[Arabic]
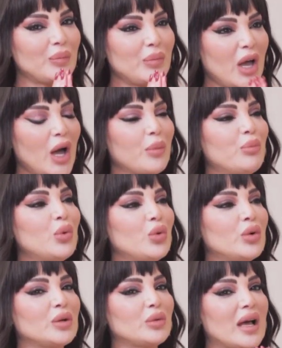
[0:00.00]

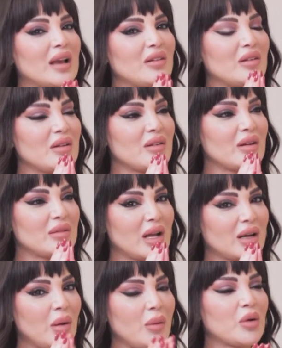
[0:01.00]
بحبوني ولهال
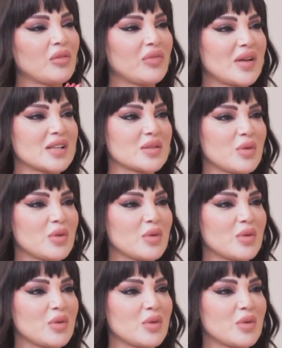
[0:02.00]
انا ما بقول لهم فانز